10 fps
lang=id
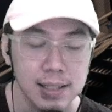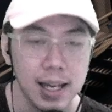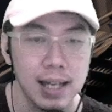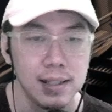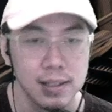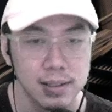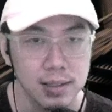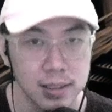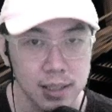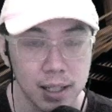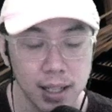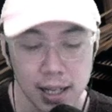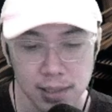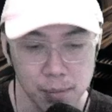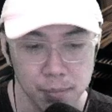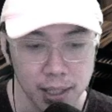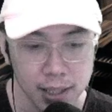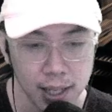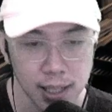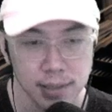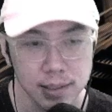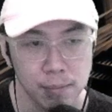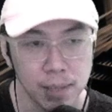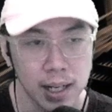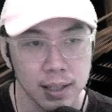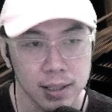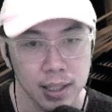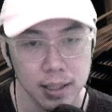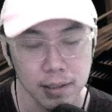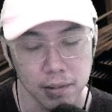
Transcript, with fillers: ya sekilas gameplaynya sama nanti